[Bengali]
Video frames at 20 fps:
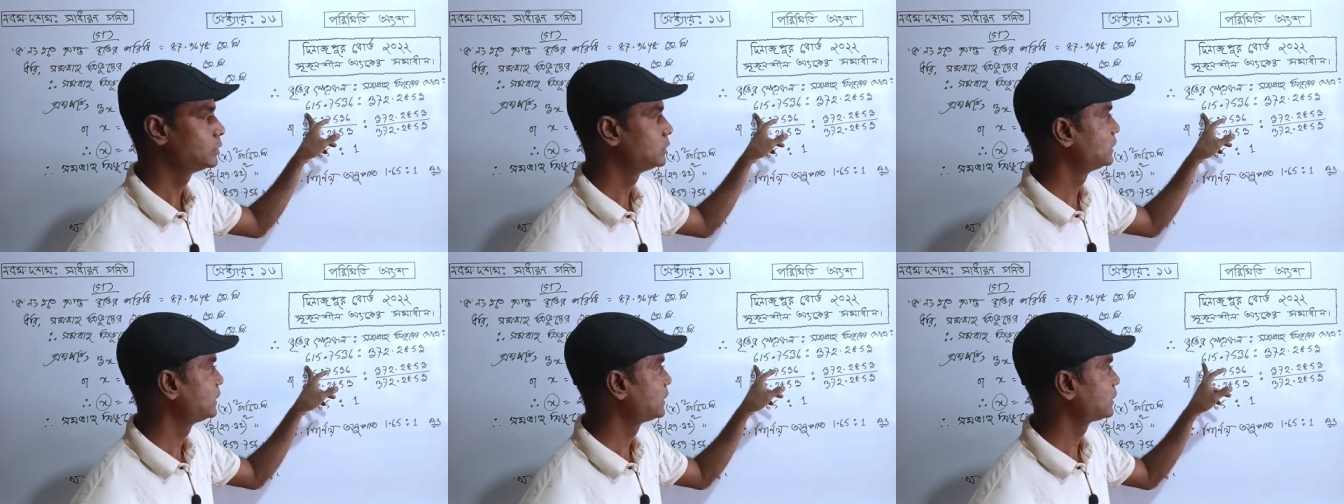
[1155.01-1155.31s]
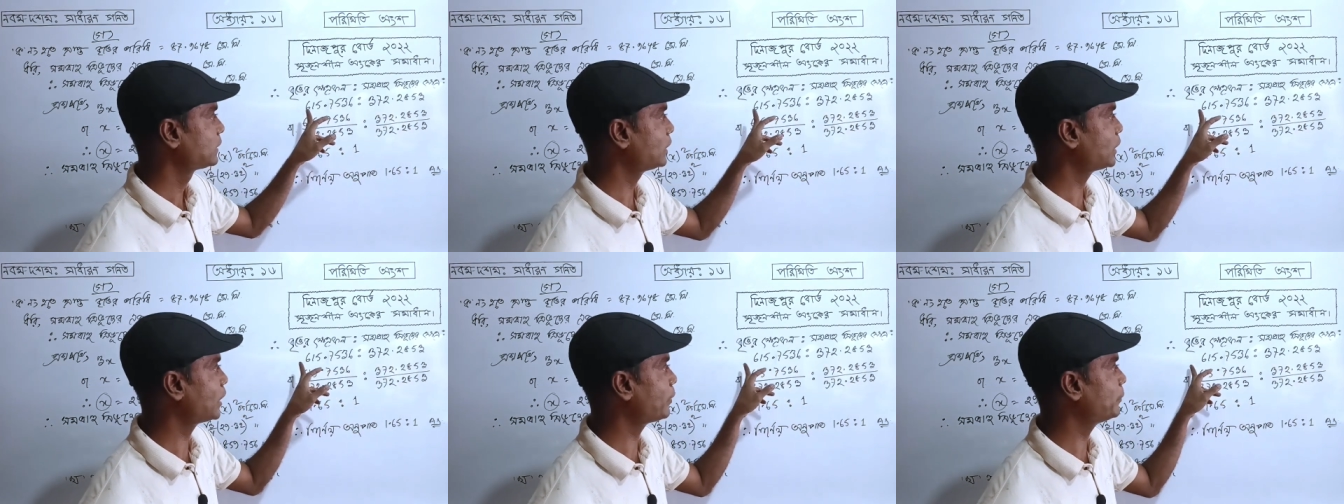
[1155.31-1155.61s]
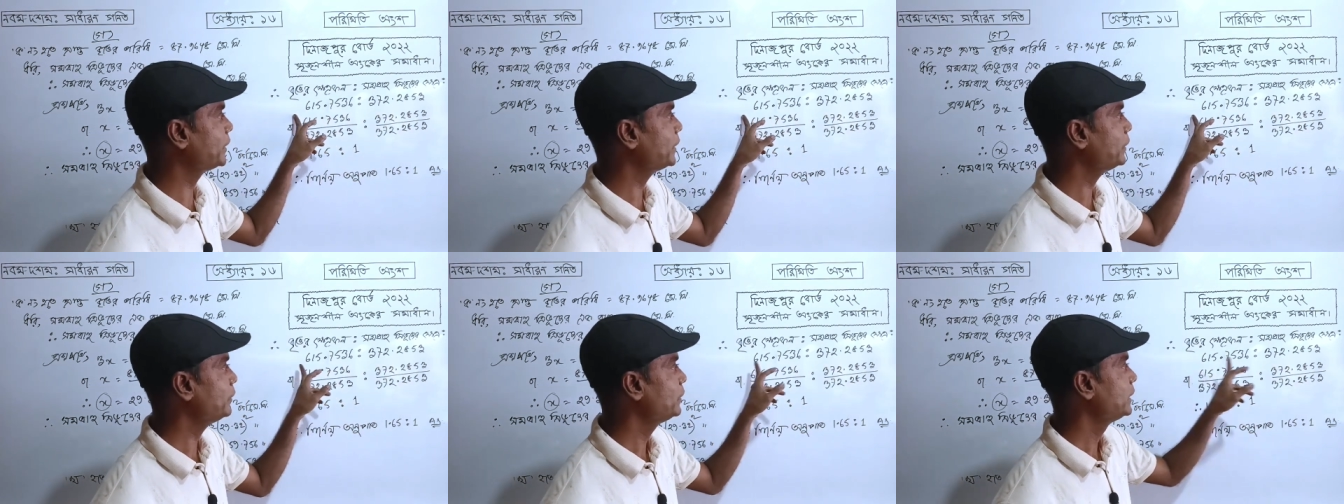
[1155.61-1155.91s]
তাহলে আমি
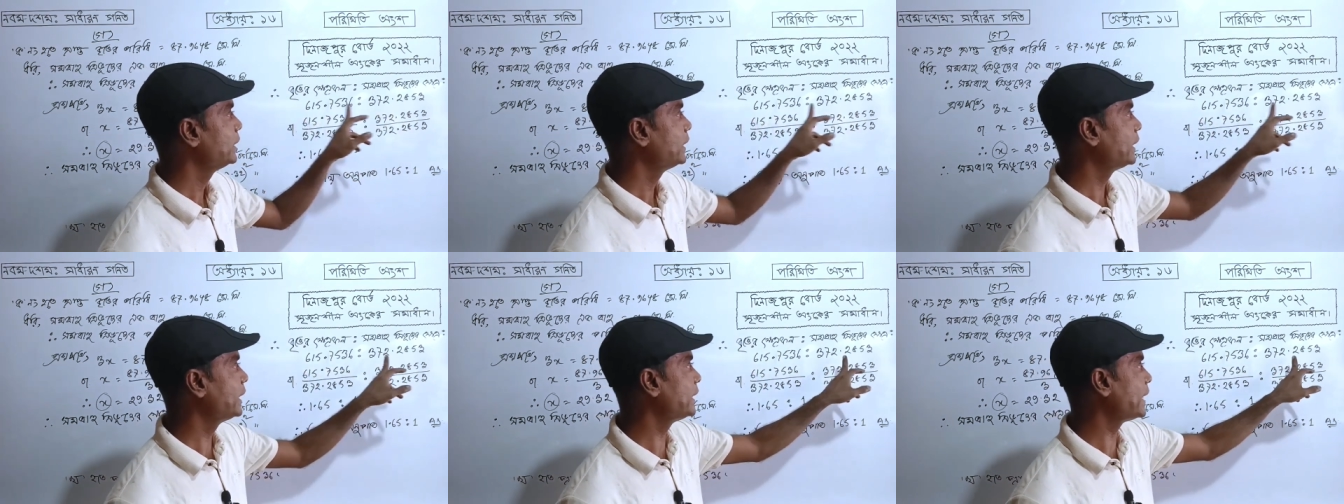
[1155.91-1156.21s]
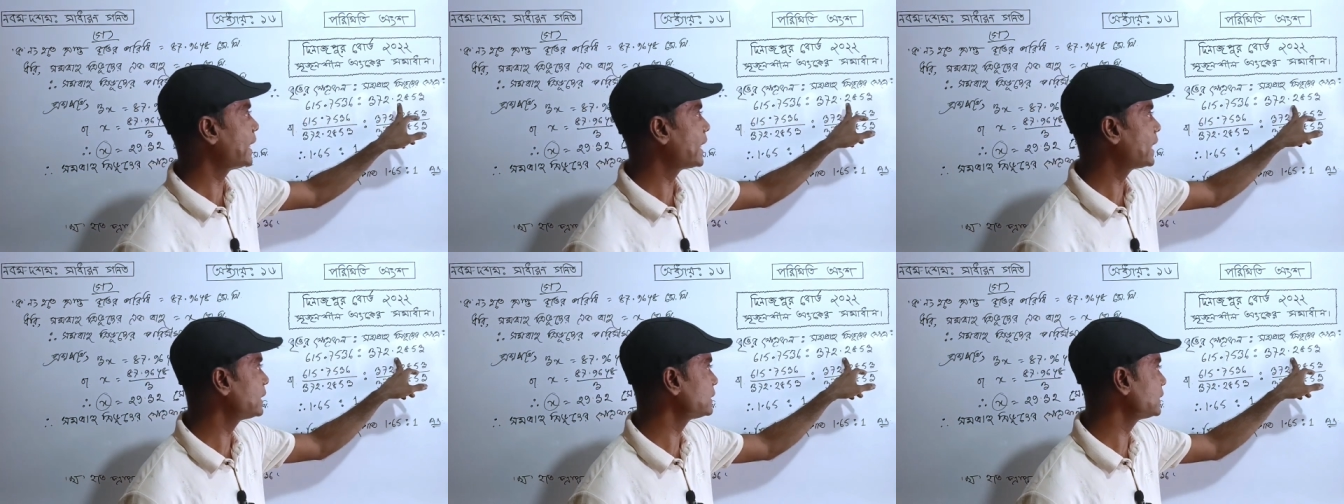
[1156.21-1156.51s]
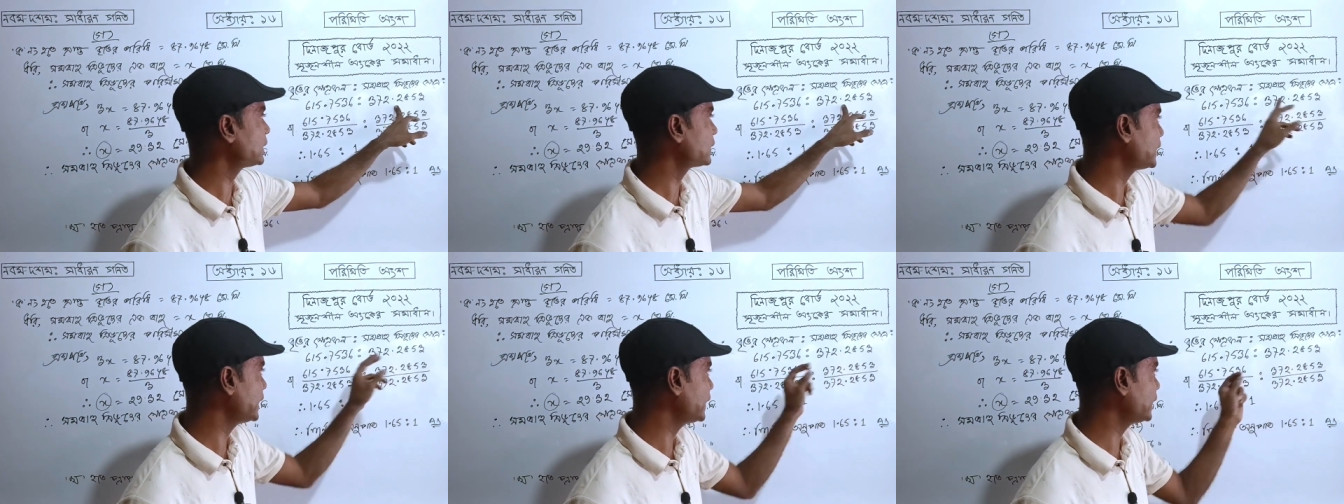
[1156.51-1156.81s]
এই এক হাজারকে
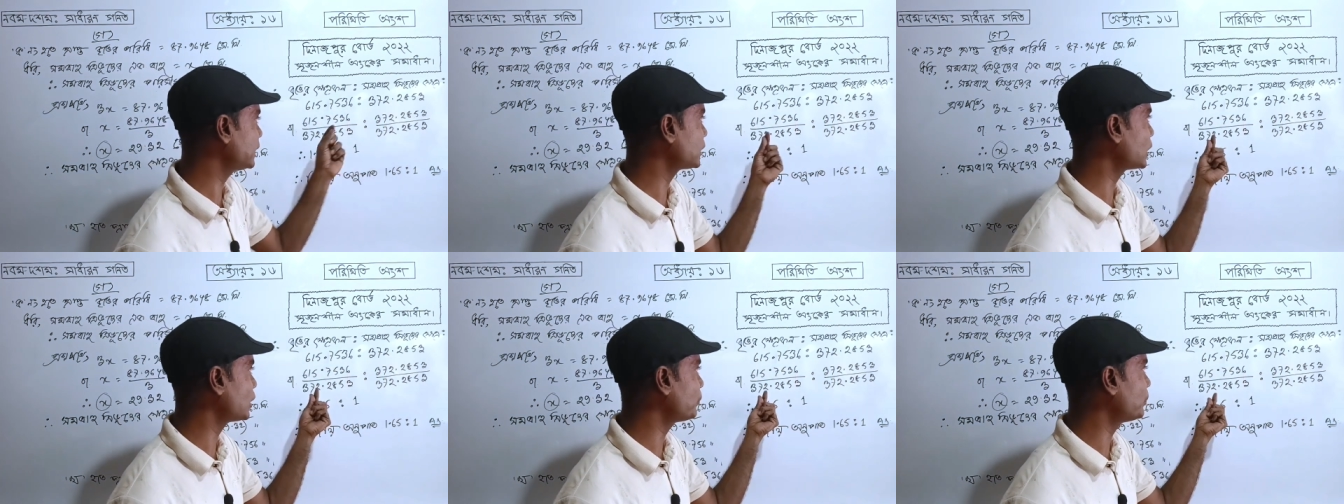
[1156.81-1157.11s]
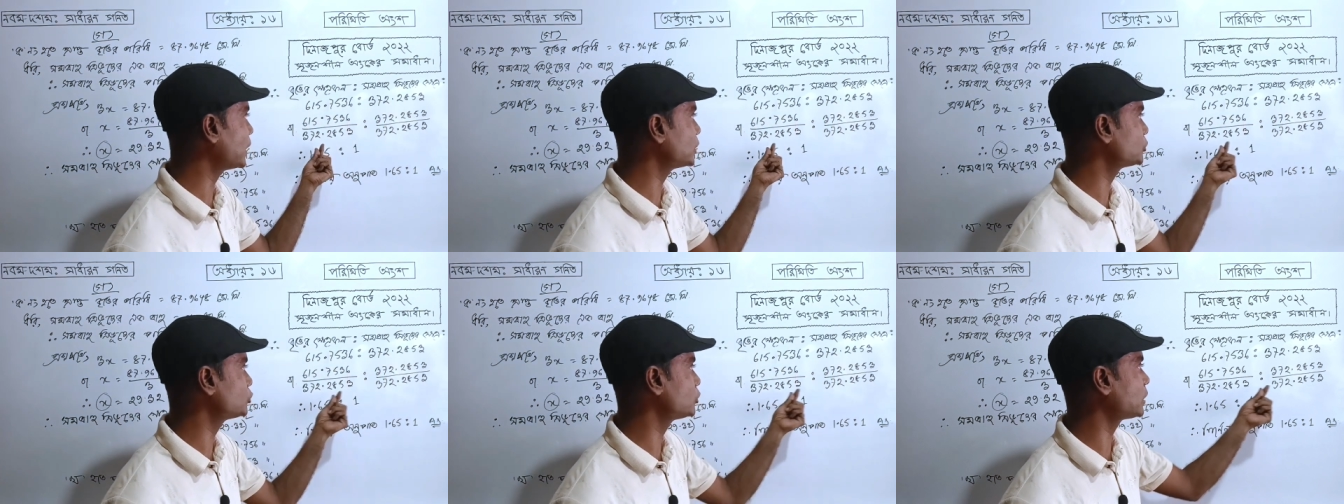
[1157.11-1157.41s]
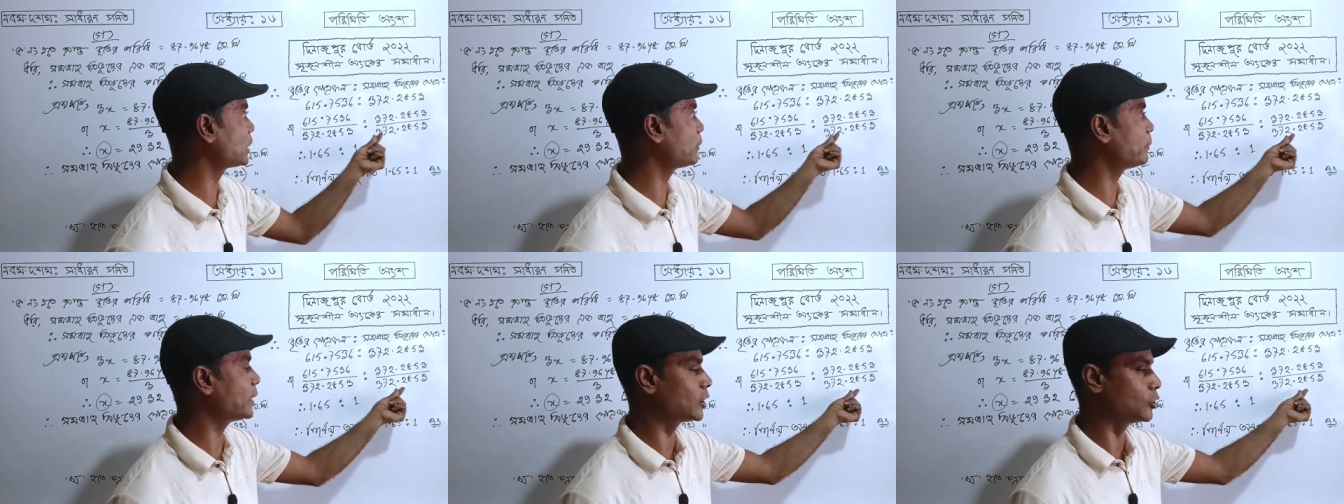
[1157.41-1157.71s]
এখানকার পাঁচশো দ্বারা
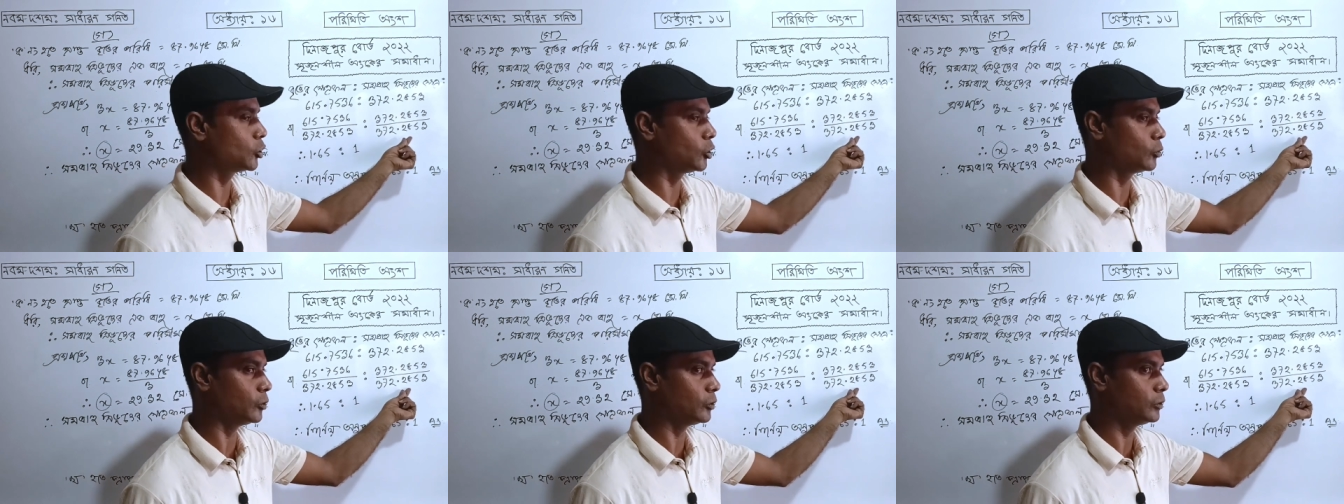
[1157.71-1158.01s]
ভাগ করব।